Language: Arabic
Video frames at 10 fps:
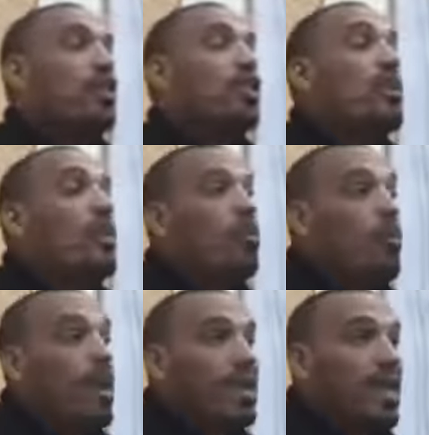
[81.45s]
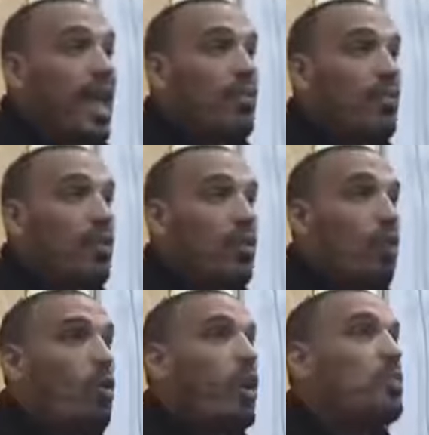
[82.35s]
شبه الجملة التام
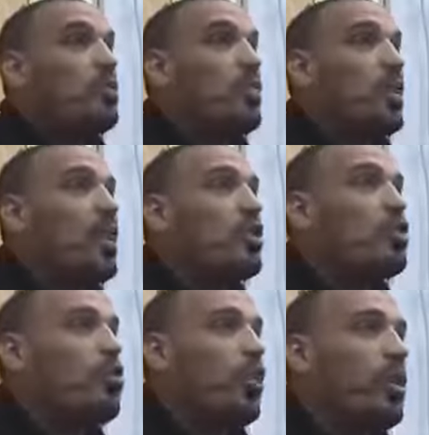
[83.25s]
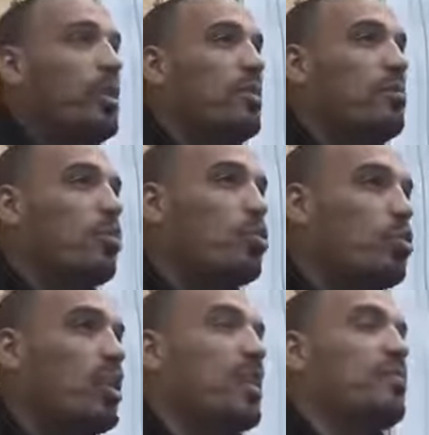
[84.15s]
هو اللي مش محتاج ظهور كلمة
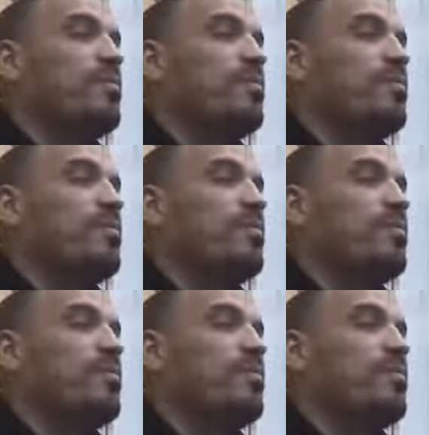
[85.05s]
موجود دي